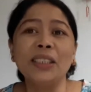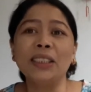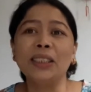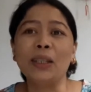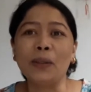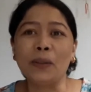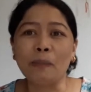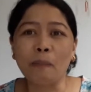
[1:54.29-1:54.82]

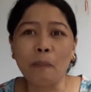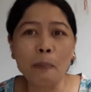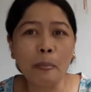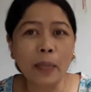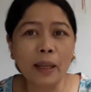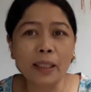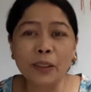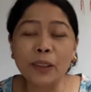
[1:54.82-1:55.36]
So,
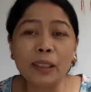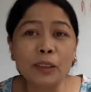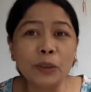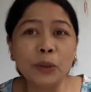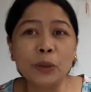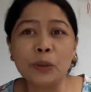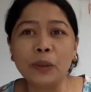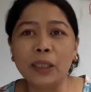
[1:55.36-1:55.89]
yun ang
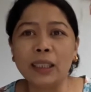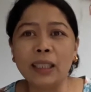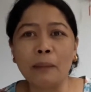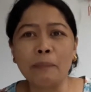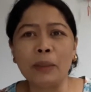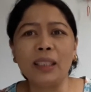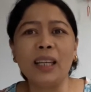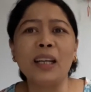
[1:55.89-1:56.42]
gusto kong itapik